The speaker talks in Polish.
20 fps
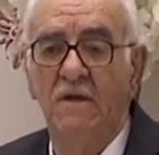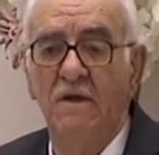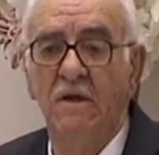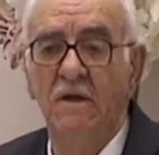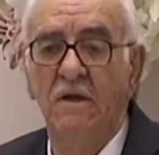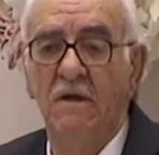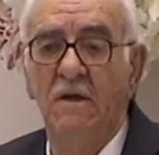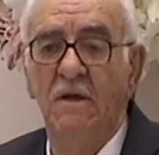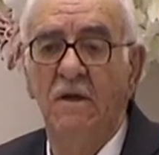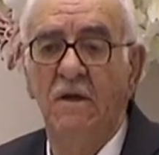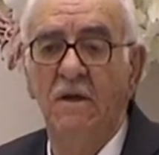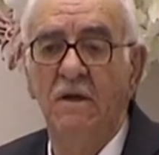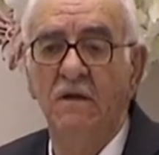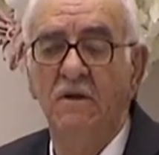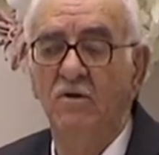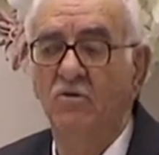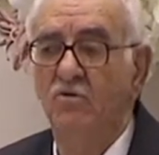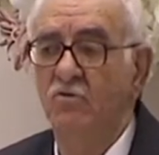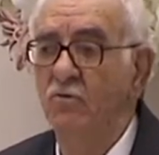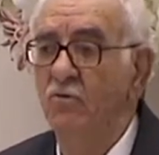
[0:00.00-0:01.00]
I
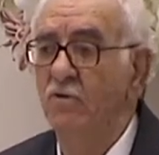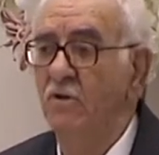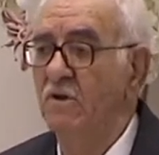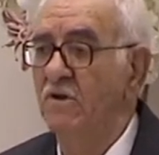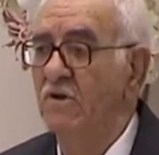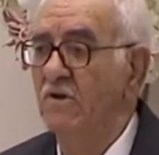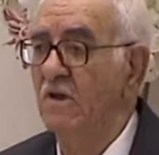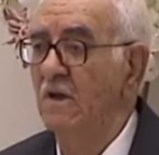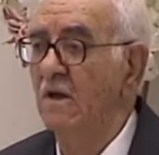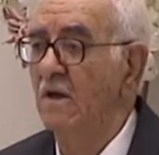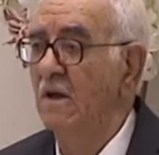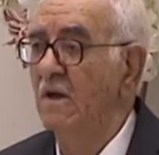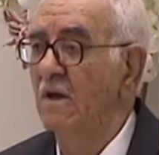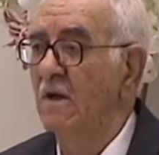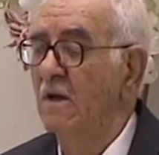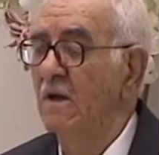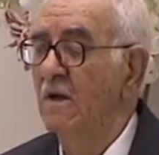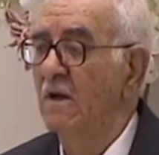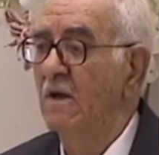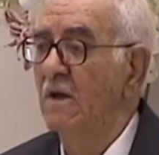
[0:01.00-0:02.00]
zamiast pójść i
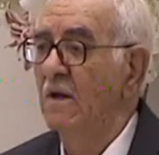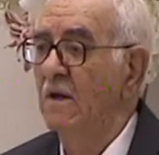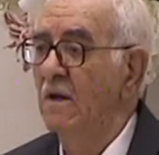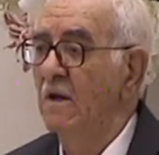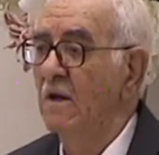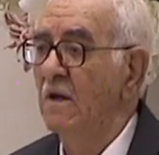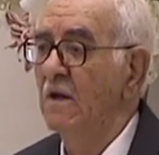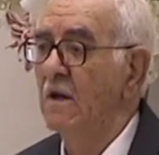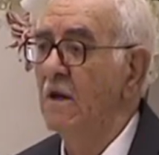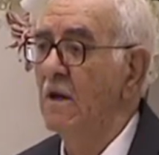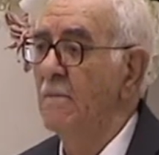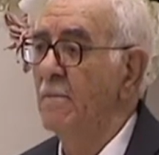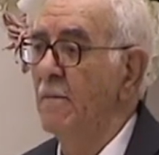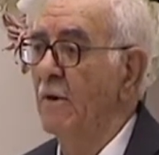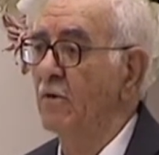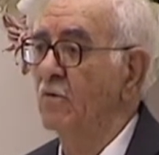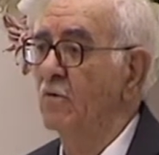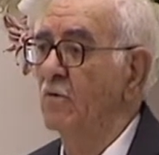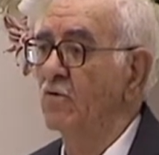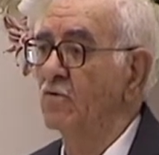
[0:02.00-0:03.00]
powiedzieć, Panie
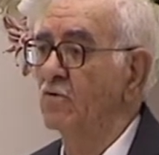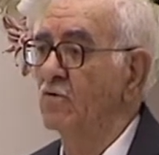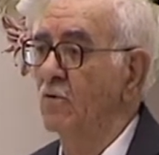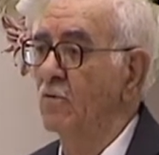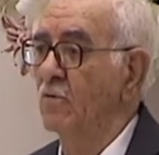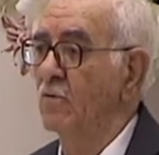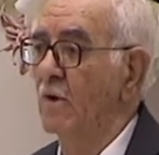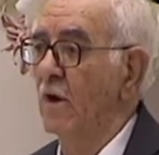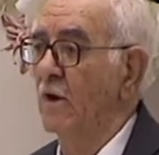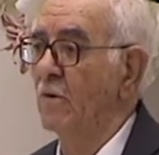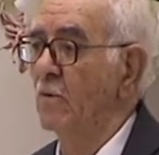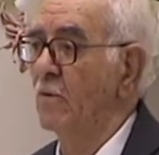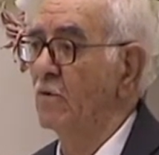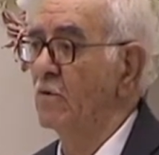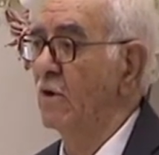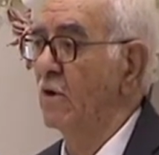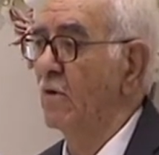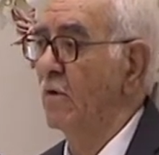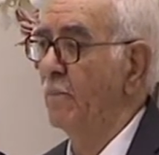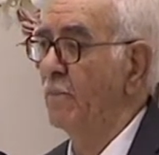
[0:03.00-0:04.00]
Jezusie
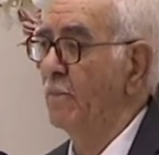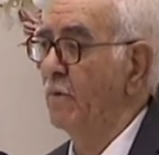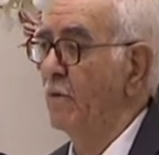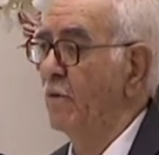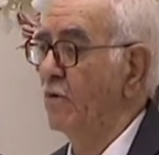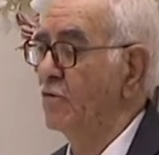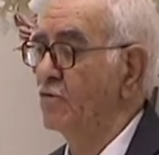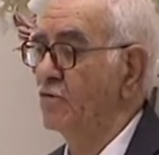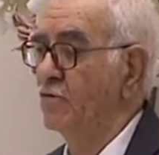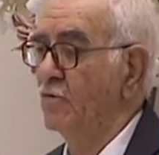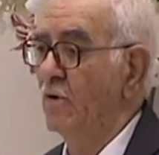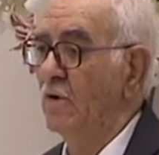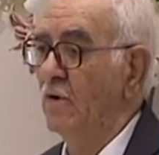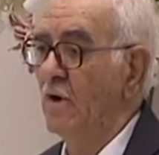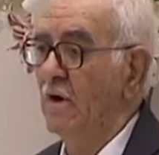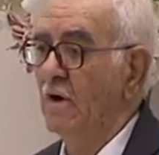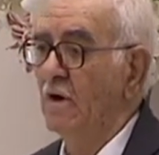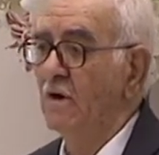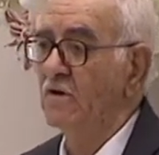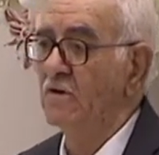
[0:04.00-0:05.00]
Chrystusie,
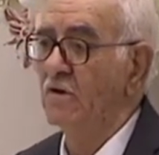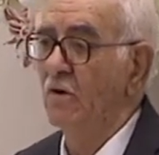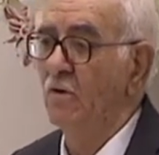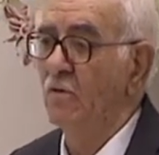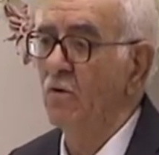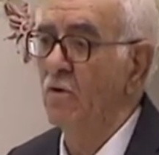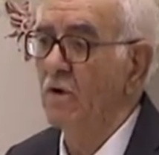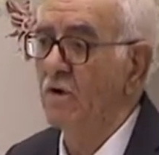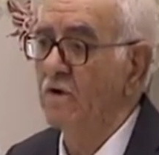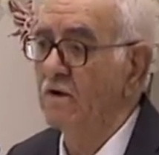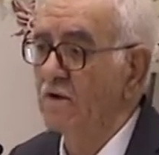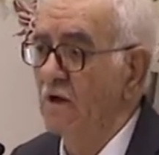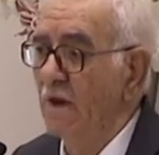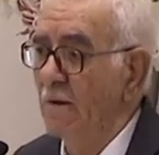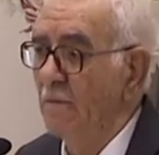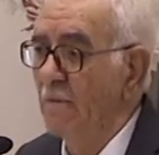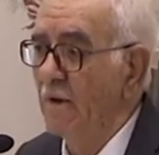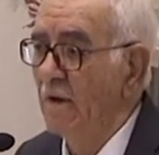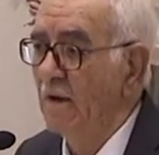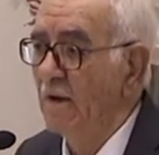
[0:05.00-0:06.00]
zgrzeszyłem
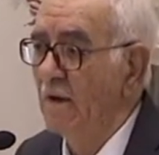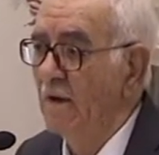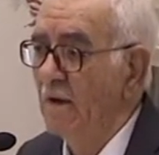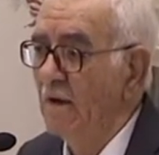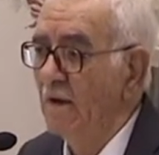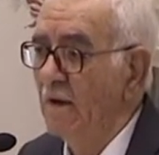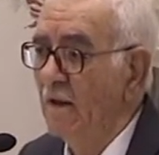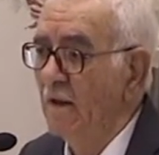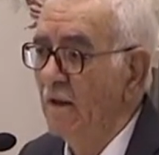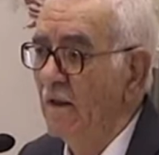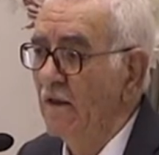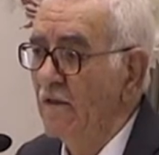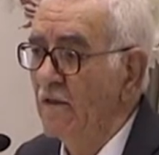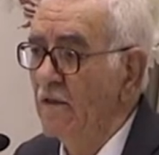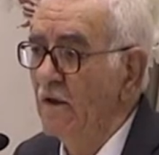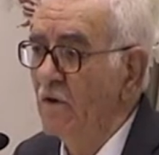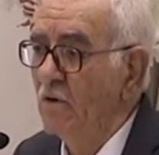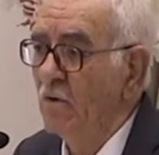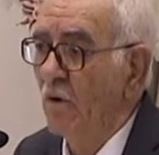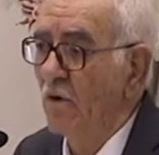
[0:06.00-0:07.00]
przeciwko niebu i
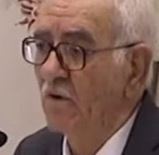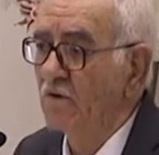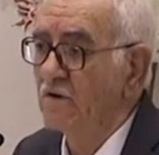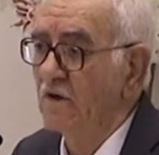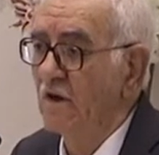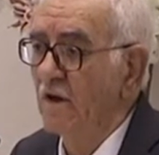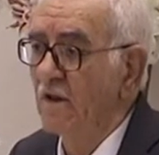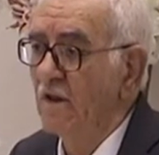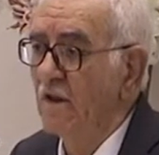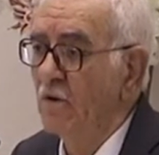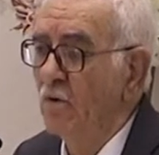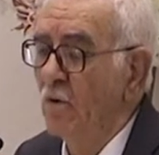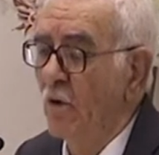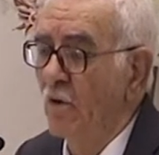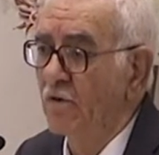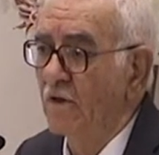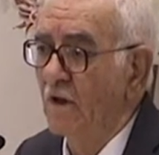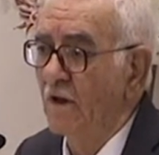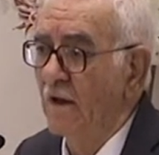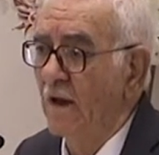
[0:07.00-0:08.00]
przeciwko Tobie,
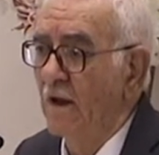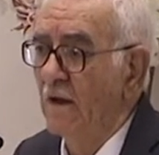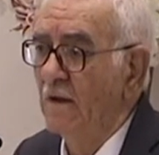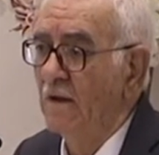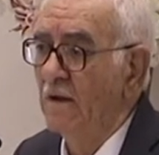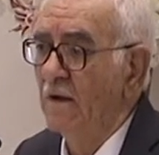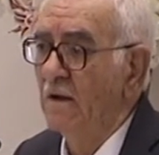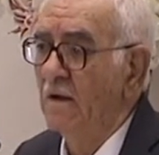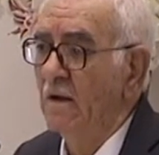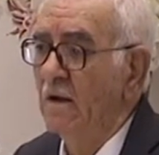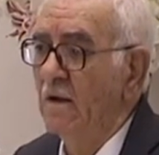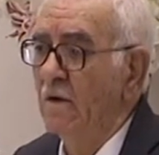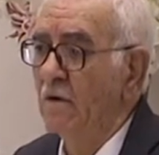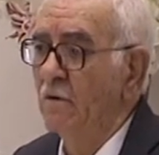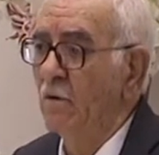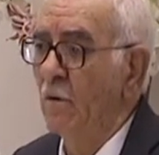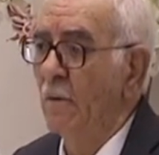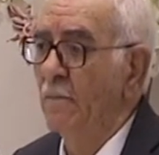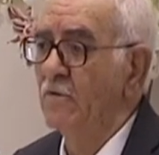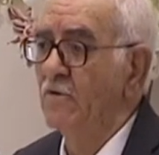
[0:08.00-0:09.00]
przebacz mi, nie
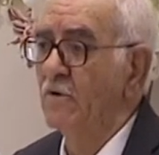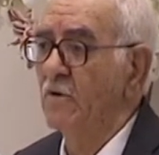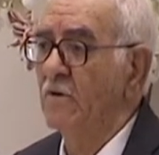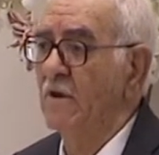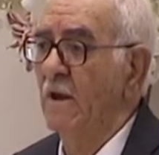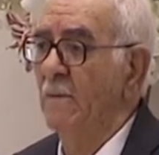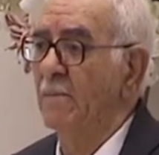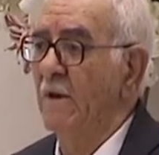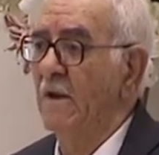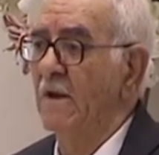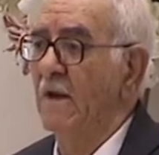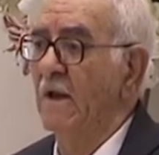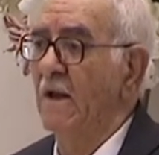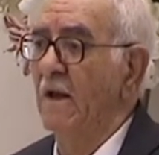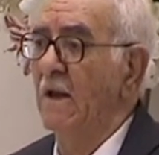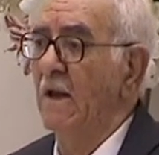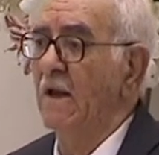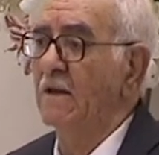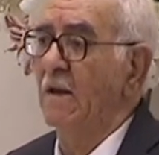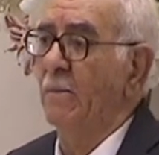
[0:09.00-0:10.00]
wiedziałem o tym,
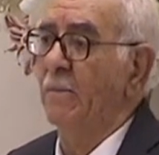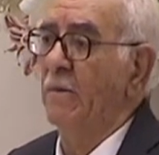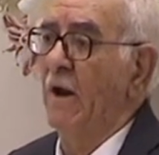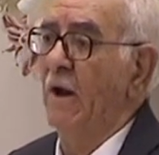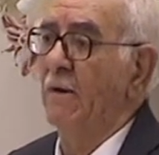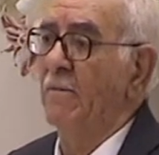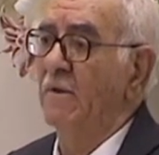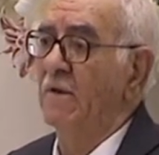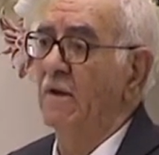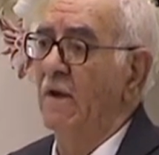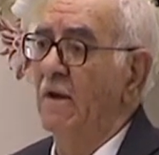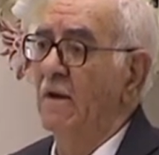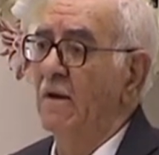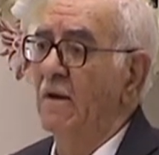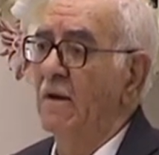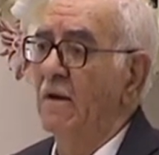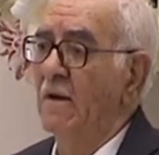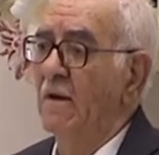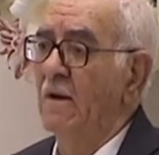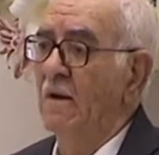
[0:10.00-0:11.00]
nie chciałem tego.
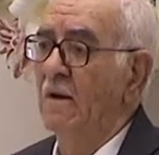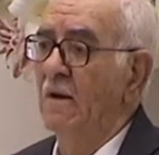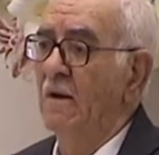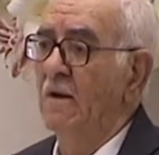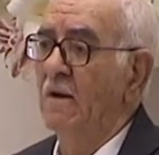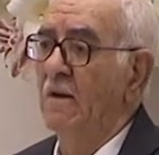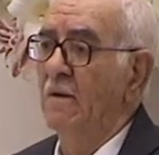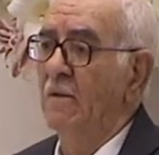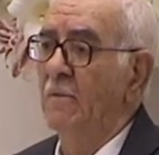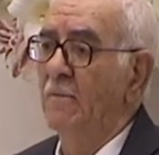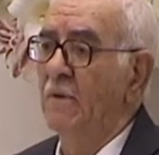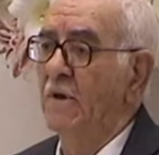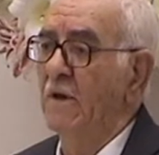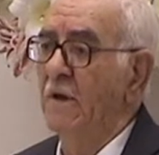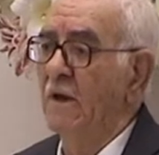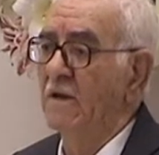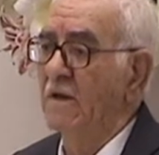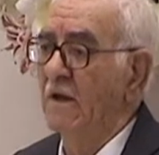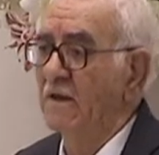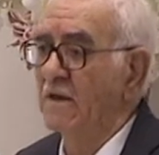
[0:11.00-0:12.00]

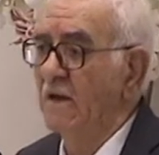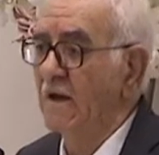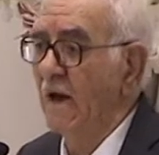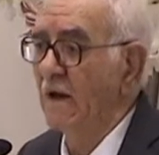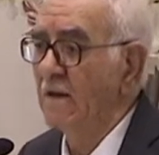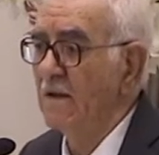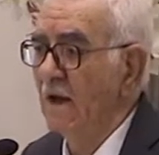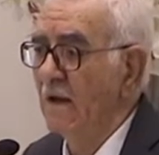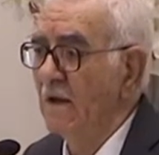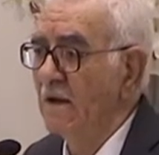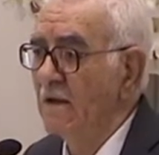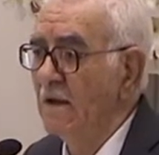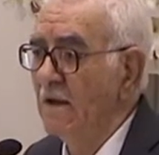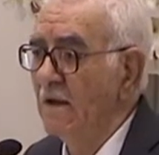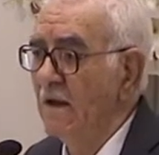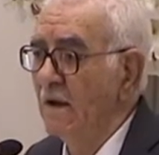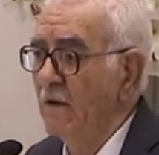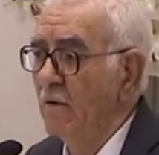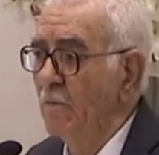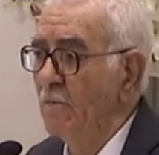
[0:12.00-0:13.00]
Myślałem, że wszystko będzie
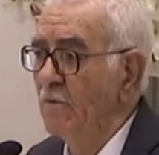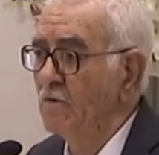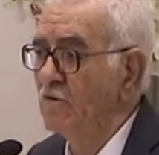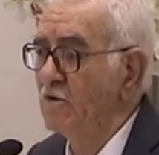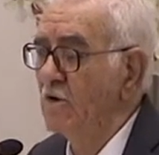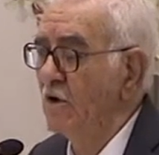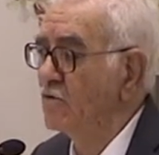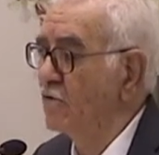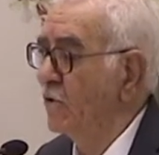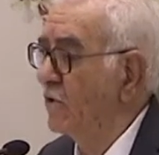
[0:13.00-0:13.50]
dobrze.